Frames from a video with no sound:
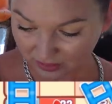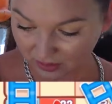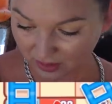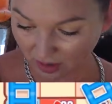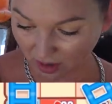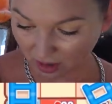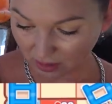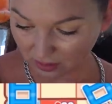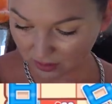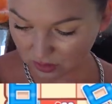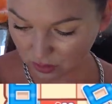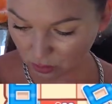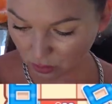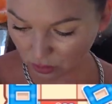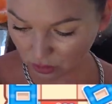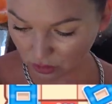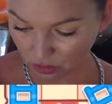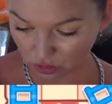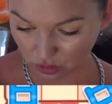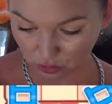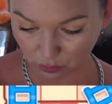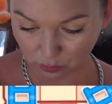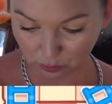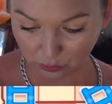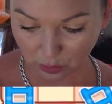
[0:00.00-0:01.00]
Так, сколько
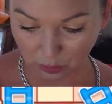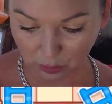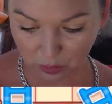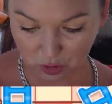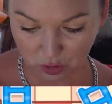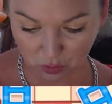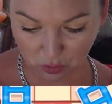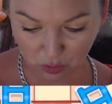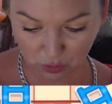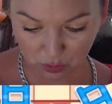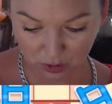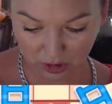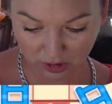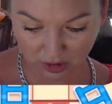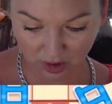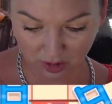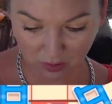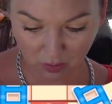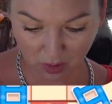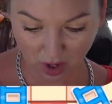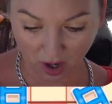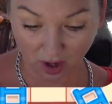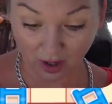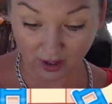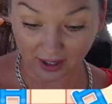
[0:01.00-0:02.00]
же... Да почему у меня так
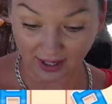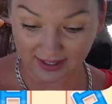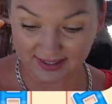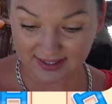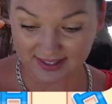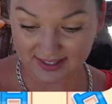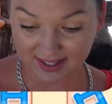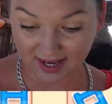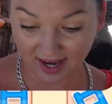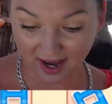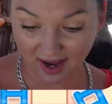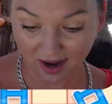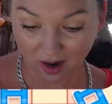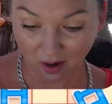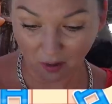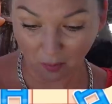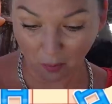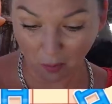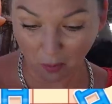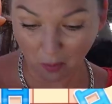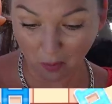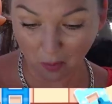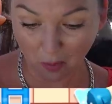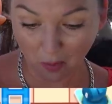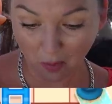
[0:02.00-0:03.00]
мало? Хотя...
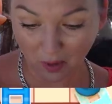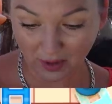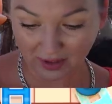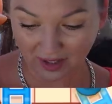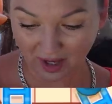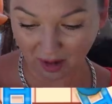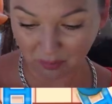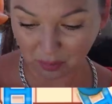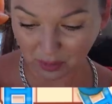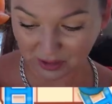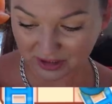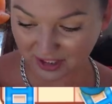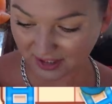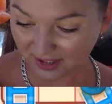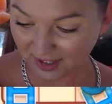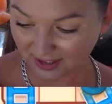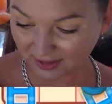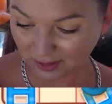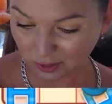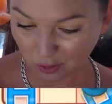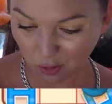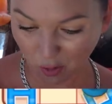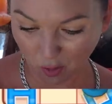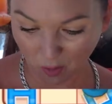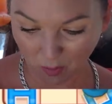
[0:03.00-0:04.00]
Ого, я обогнала
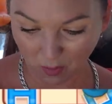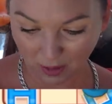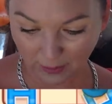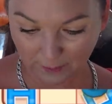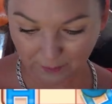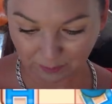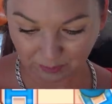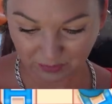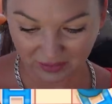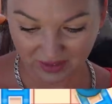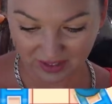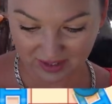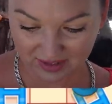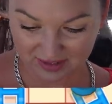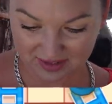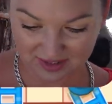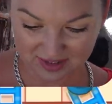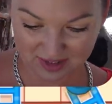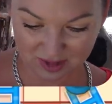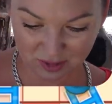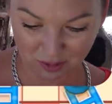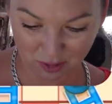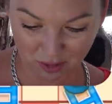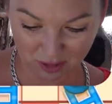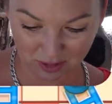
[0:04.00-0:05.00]
Тома.
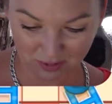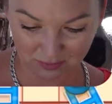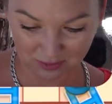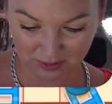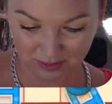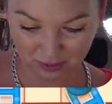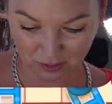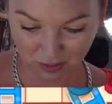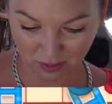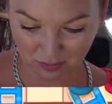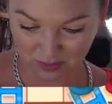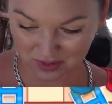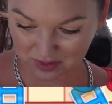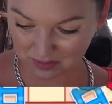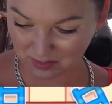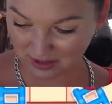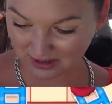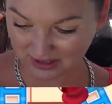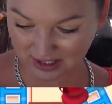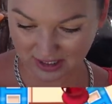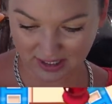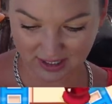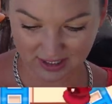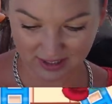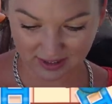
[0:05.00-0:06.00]
Здорово, Том,
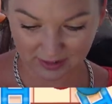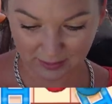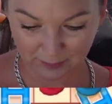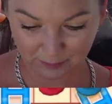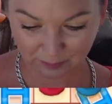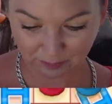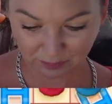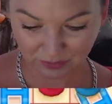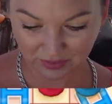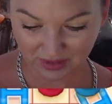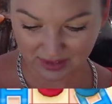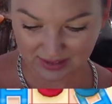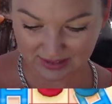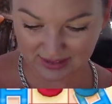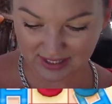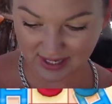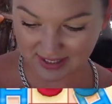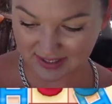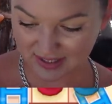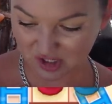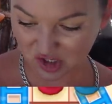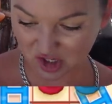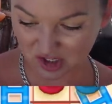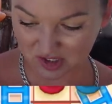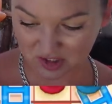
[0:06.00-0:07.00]
смотри. Я
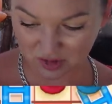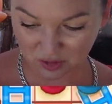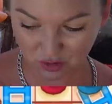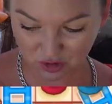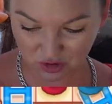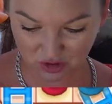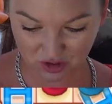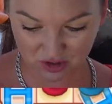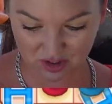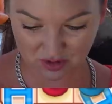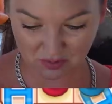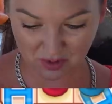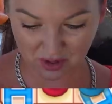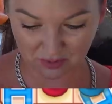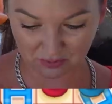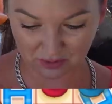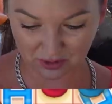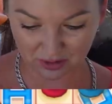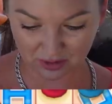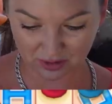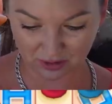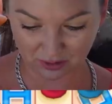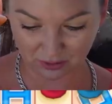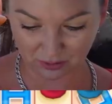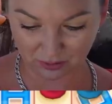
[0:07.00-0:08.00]
сейчас точно тебя
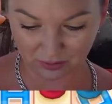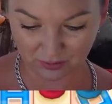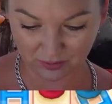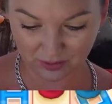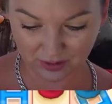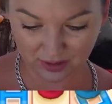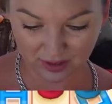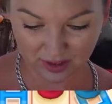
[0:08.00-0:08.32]
выиграю.